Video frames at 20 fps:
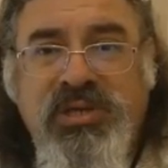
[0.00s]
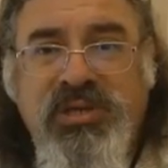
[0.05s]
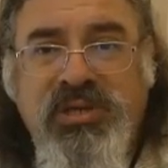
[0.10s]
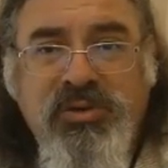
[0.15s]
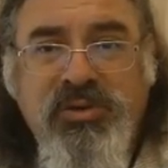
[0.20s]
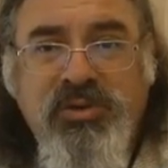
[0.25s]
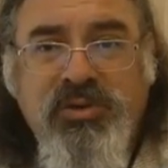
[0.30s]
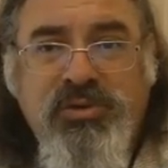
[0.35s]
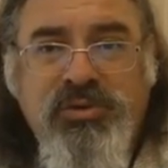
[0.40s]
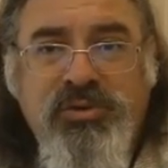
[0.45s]

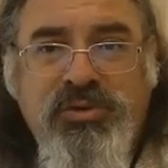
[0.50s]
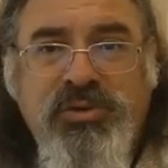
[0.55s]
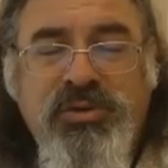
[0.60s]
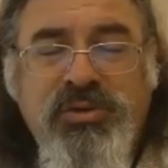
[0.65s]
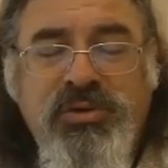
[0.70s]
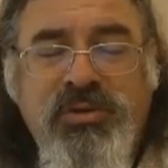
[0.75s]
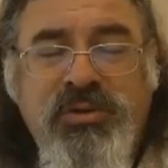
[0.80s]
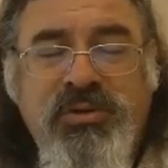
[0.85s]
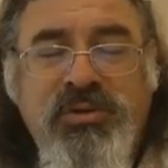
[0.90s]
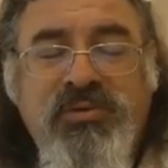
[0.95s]
iri
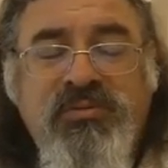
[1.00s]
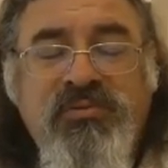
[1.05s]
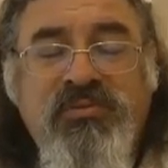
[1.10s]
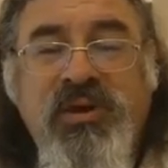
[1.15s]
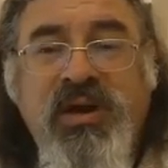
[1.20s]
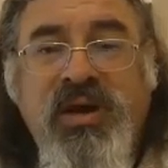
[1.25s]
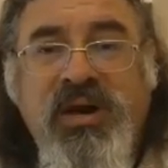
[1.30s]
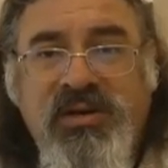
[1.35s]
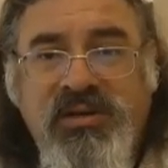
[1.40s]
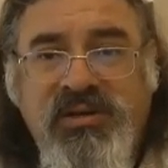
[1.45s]
görünüyor,
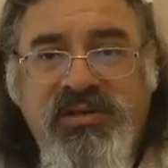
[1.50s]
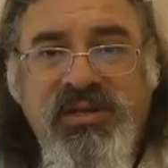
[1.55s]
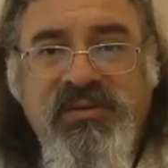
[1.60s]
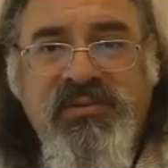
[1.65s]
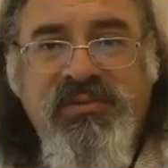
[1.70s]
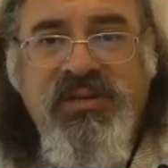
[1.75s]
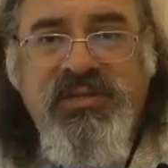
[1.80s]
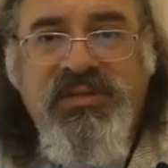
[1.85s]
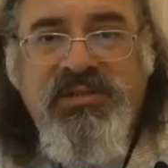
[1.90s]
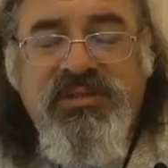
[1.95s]
ağrı
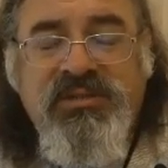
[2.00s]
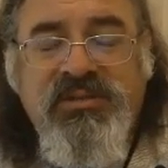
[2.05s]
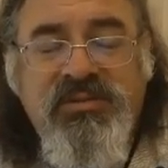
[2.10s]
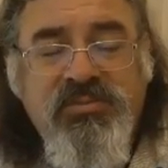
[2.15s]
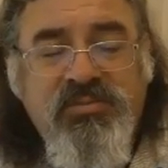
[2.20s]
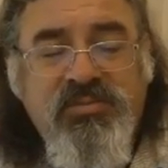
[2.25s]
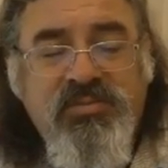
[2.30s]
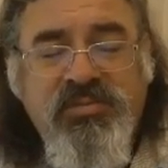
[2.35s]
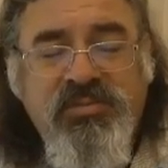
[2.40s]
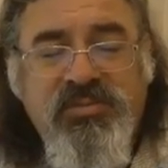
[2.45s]
da var,
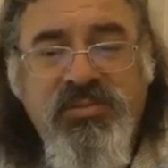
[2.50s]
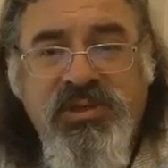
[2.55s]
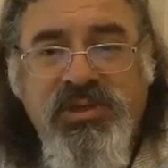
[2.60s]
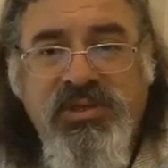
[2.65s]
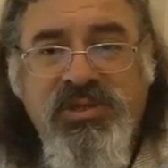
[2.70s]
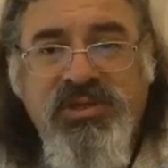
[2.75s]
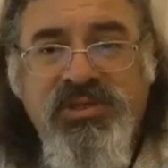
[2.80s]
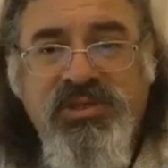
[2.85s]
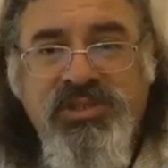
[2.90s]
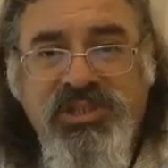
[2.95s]

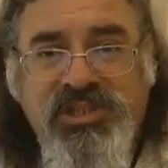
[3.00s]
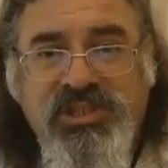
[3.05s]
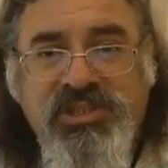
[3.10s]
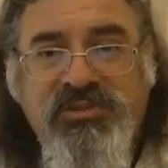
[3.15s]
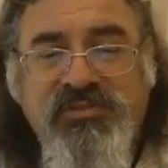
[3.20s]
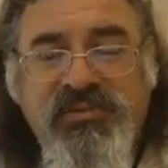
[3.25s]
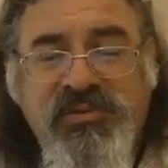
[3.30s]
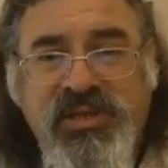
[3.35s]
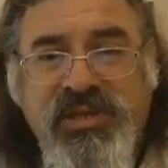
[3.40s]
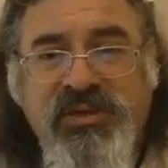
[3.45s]
e,
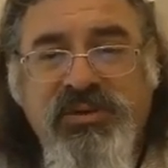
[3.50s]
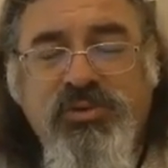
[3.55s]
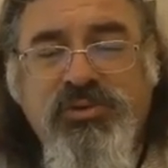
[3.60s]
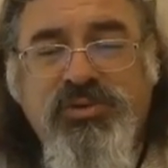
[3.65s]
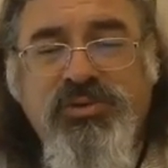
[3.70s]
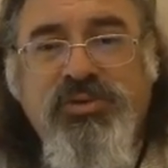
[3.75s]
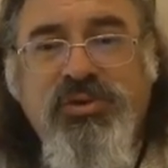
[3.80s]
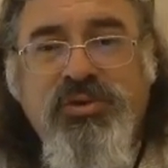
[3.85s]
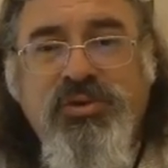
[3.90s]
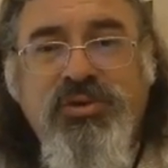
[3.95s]
şiş falan
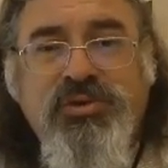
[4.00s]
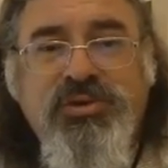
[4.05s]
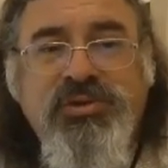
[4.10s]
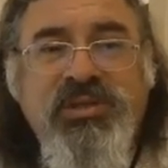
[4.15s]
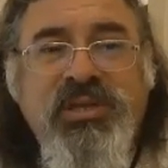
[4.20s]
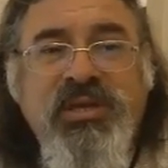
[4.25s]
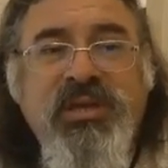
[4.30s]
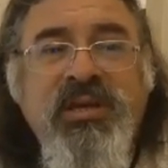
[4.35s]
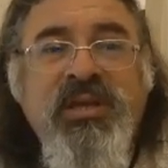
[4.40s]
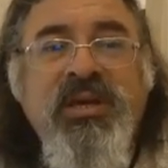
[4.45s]
gözüküyor
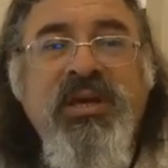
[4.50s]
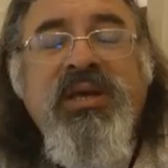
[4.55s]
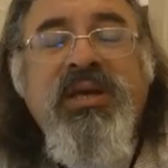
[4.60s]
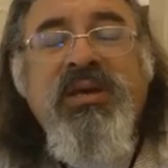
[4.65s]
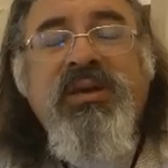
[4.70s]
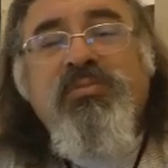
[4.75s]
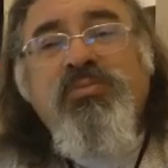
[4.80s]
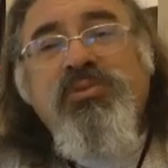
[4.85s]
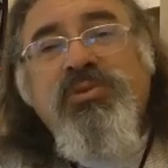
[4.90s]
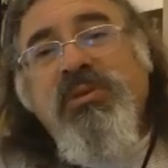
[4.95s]
gözüne.
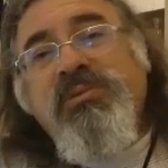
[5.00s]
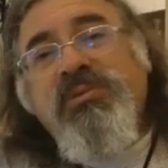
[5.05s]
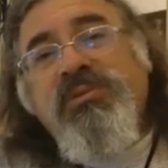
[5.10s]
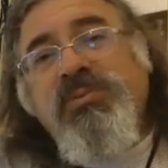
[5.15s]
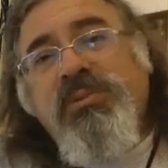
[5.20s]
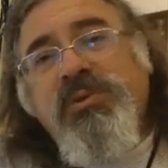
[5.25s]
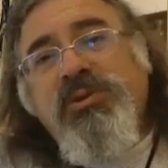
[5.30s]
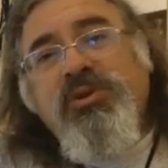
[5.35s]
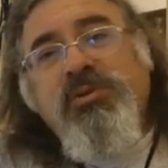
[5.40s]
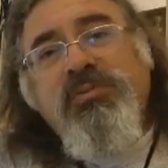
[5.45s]
Bu
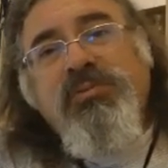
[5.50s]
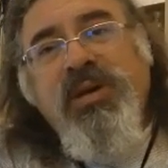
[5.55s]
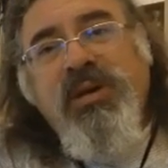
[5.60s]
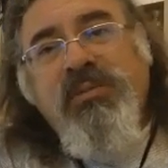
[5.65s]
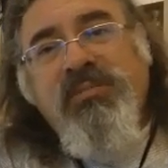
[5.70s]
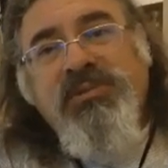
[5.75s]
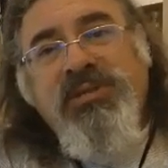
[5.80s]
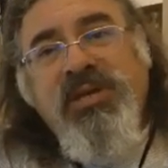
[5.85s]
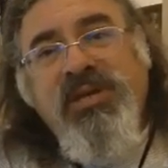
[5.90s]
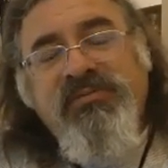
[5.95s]
demiş mikrop
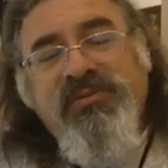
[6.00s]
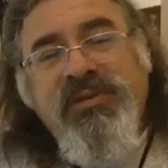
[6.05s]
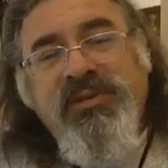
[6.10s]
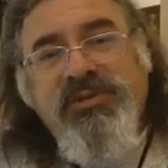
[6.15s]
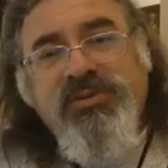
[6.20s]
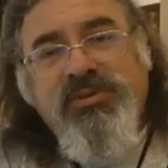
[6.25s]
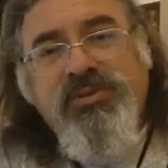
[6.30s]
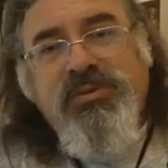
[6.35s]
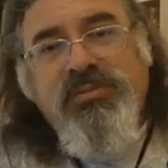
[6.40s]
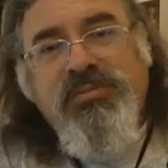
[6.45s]
kapmış,
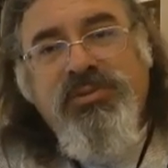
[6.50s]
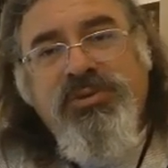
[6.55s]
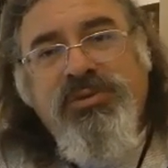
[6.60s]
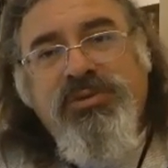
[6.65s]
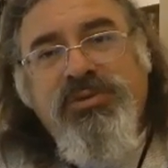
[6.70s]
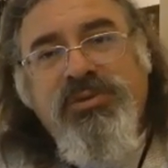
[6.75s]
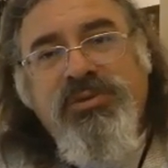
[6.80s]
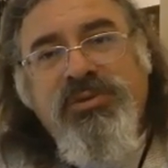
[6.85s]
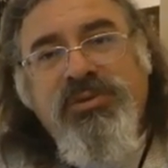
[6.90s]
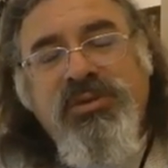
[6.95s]
enfeksiyon
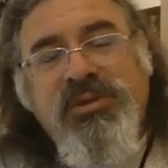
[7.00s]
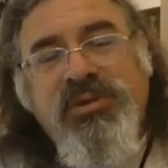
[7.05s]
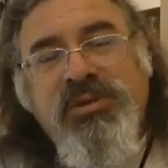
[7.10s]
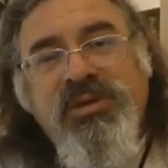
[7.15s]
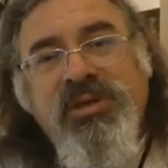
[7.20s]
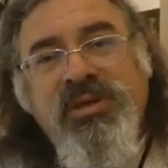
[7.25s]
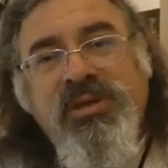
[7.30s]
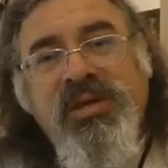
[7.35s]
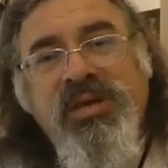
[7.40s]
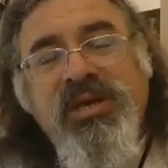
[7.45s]
olmuş.
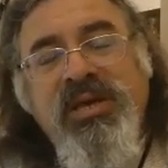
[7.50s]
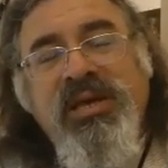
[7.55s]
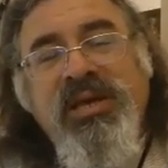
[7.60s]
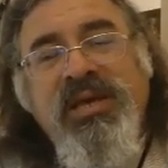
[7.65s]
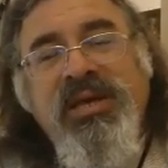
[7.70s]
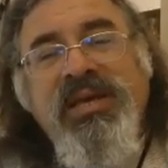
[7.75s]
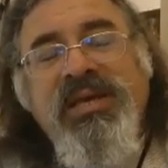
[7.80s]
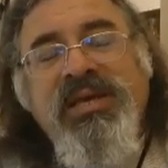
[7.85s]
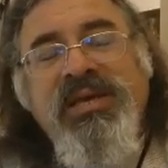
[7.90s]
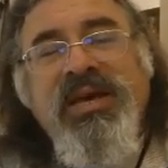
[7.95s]

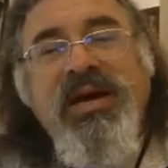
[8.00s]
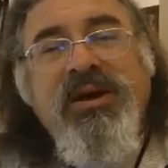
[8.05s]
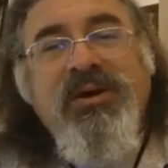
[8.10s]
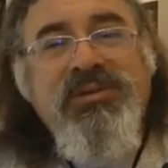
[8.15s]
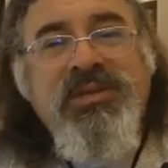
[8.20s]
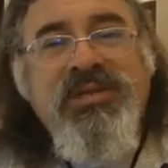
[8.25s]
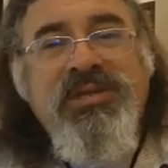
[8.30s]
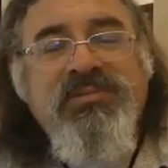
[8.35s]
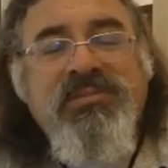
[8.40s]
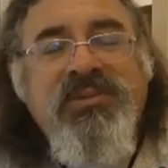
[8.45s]

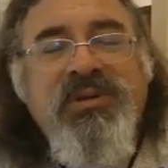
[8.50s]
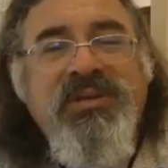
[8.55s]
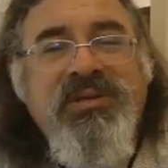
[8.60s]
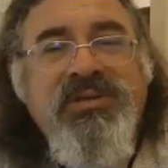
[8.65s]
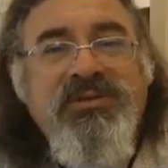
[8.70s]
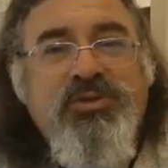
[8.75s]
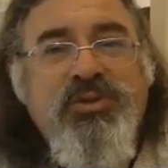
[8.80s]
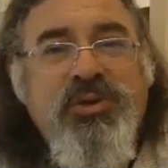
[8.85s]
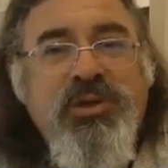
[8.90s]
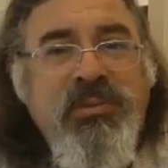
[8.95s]
Ya dedim
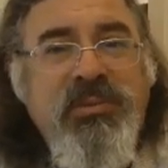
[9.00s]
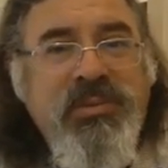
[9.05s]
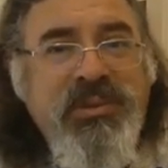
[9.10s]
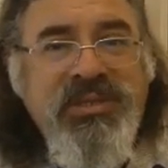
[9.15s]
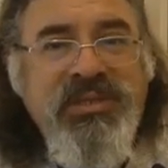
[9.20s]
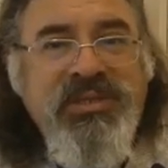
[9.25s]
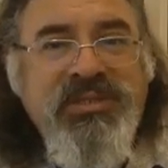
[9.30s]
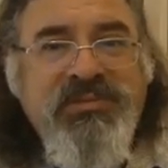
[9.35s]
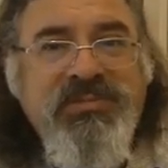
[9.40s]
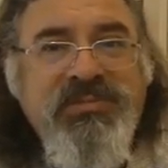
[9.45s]

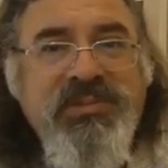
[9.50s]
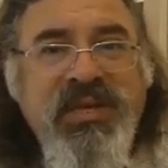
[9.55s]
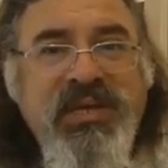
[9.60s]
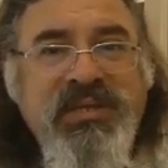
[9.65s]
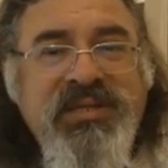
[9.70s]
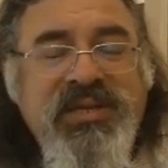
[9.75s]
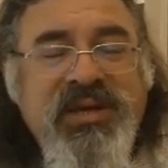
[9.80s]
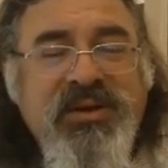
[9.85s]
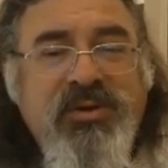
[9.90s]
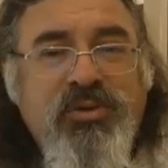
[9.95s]
söylemediniz mi
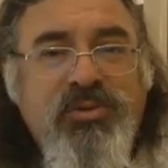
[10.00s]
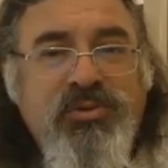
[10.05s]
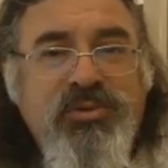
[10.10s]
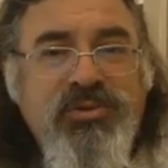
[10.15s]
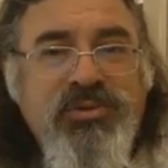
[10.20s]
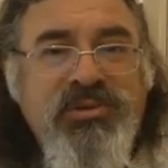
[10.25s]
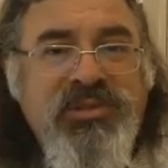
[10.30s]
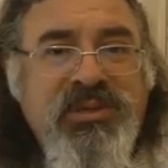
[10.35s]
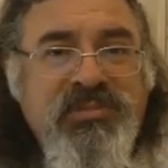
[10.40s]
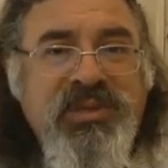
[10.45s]
yani
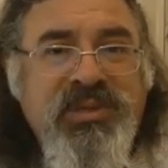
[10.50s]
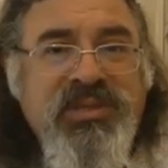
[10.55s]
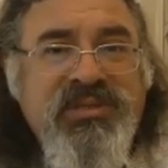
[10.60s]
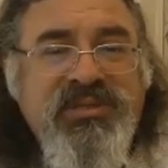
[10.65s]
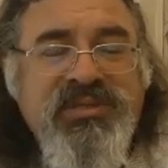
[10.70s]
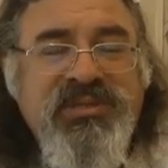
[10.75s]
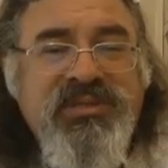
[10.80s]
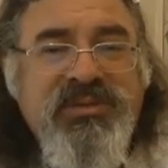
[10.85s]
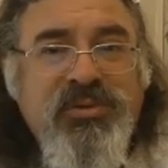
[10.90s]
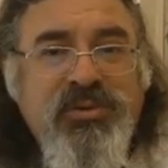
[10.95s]
olduğunuz
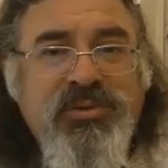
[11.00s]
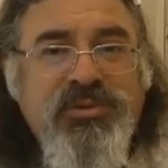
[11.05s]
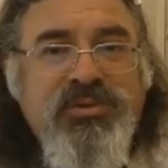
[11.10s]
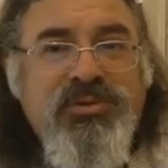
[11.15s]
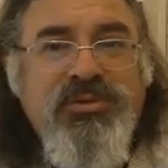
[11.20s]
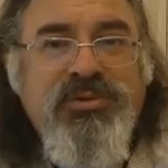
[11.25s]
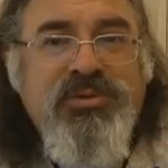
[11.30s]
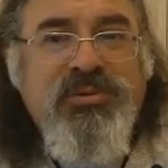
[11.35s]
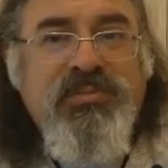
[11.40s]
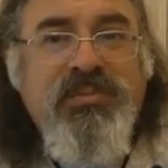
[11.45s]
ameliyatın ne
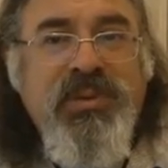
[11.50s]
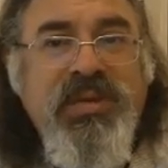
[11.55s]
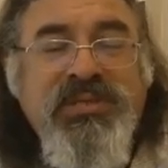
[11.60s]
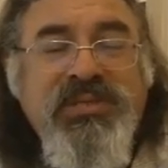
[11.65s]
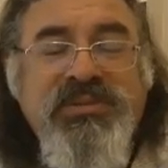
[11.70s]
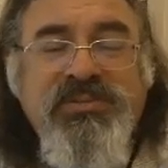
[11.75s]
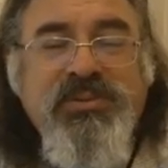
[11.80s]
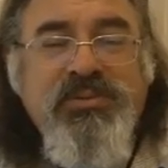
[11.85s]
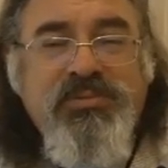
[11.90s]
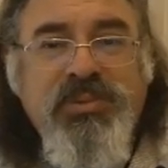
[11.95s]
olduğunu,
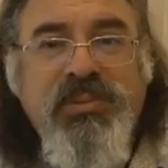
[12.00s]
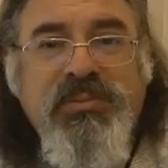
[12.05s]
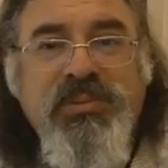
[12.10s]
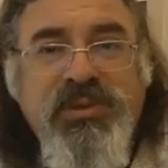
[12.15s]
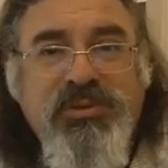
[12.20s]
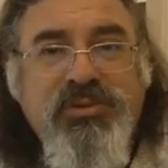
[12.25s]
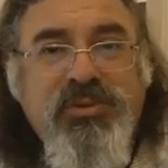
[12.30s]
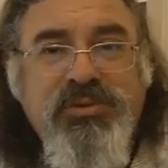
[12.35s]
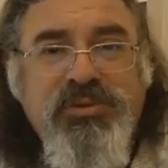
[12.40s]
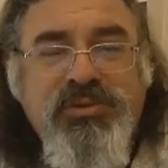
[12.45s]
penis büyütme
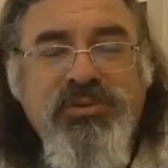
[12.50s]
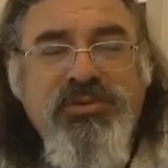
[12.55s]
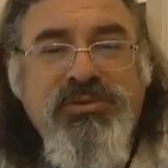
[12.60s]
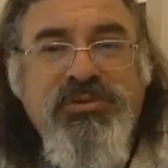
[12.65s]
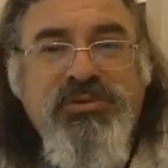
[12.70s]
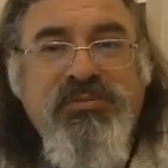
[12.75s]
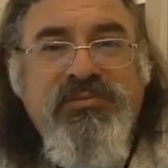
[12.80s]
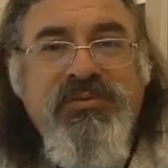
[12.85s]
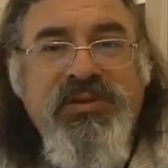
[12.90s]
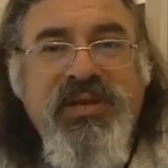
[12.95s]
ameliyatı
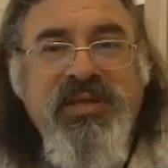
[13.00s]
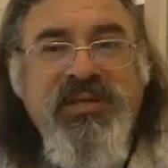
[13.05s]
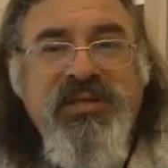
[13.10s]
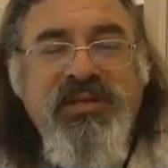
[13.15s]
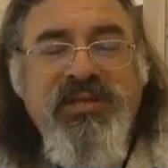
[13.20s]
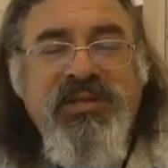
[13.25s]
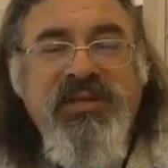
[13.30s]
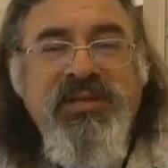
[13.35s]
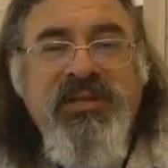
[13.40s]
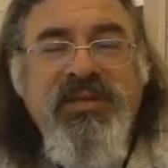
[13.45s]
olduğunuzu filan.